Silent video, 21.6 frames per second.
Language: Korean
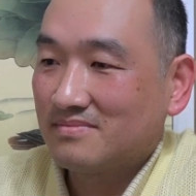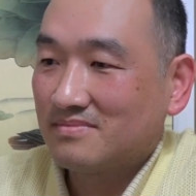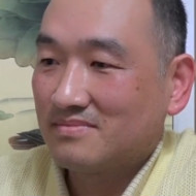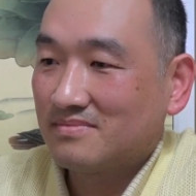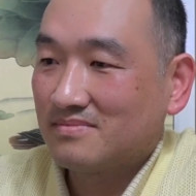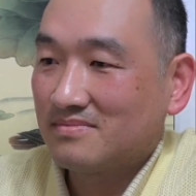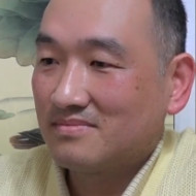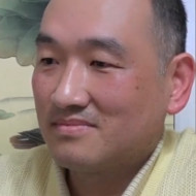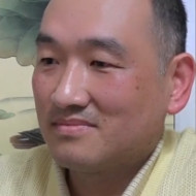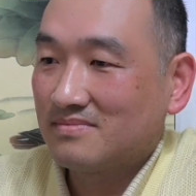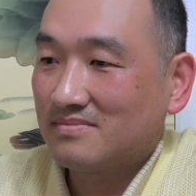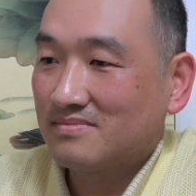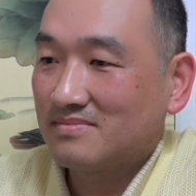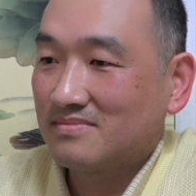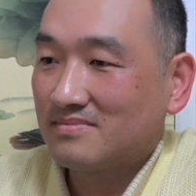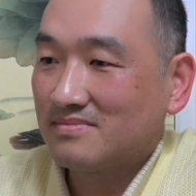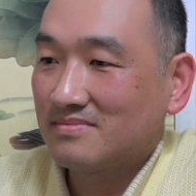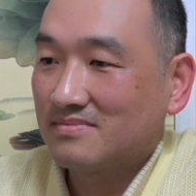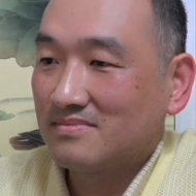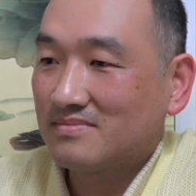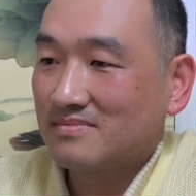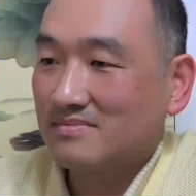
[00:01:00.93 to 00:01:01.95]
공부하는
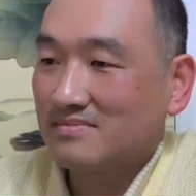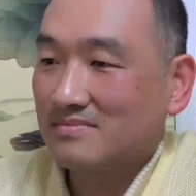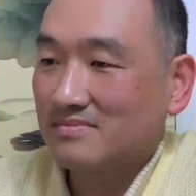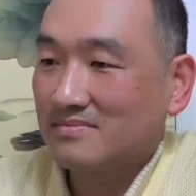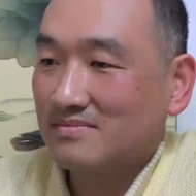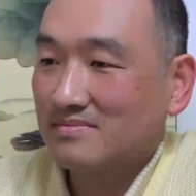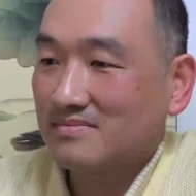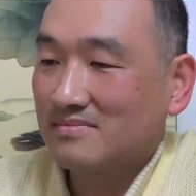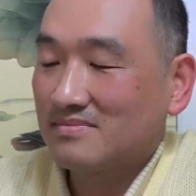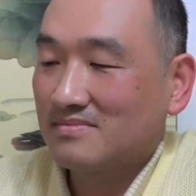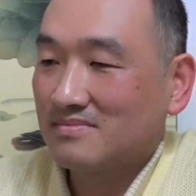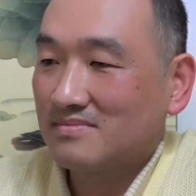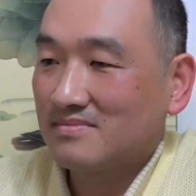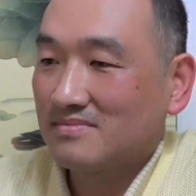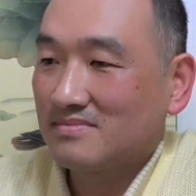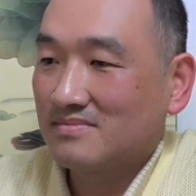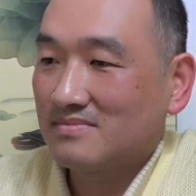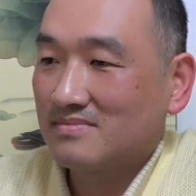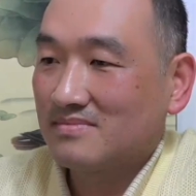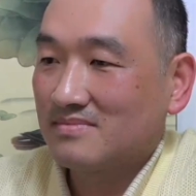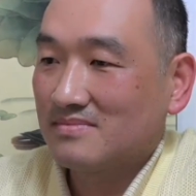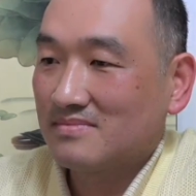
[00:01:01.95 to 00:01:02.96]
건 대금 배우는
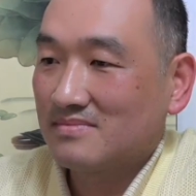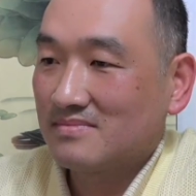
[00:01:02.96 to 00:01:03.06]
건